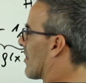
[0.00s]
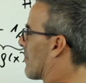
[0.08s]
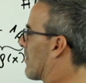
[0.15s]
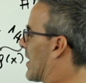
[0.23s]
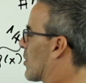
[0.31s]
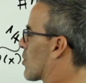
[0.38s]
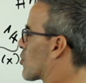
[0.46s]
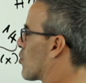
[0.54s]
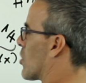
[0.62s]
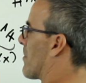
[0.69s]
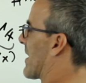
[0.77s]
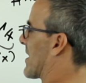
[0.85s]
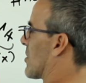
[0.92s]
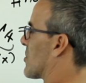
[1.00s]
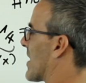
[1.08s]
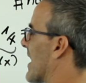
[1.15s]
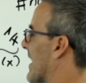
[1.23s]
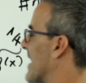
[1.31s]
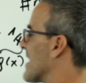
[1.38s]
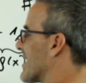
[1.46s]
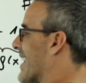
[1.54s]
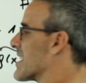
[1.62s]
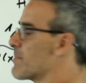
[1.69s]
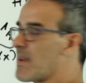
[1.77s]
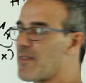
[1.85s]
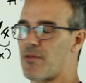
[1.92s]
menos 1 partido entre x,
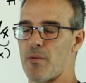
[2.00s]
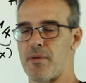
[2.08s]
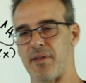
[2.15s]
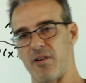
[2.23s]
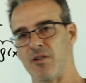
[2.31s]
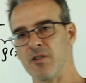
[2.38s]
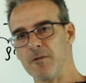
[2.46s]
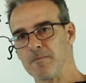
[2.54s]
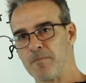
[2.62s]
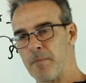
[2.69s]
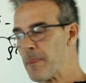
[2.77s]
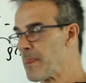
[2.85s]
es mi función.